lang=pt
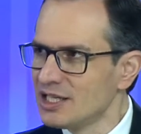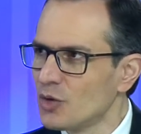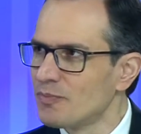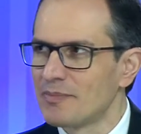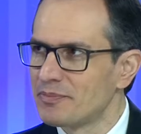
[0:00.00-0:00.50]

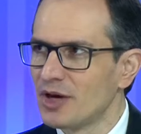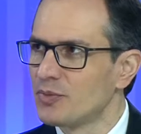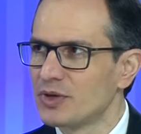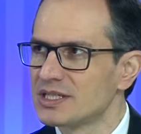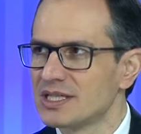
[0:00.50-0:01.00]
um papel,
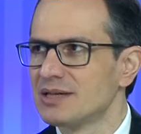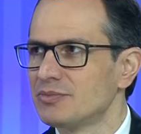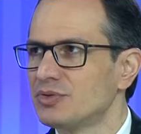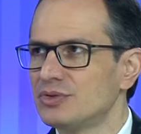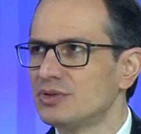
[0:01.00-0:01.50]
por
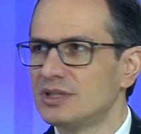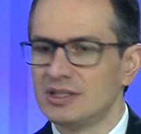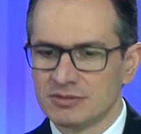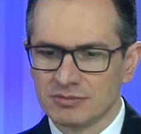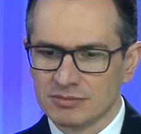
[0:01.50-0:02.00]
exemplo, que
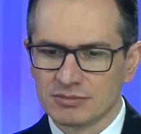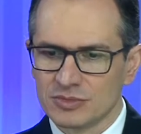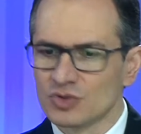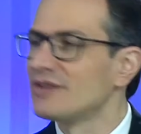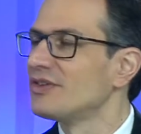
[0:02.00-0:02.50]
não,
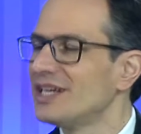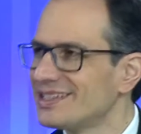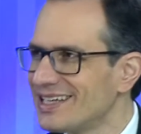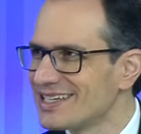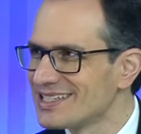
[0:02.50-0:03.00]
não deveria
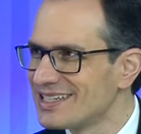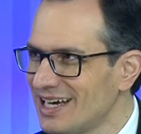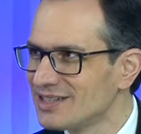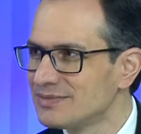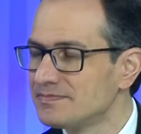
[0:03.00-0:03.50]
ter assinado?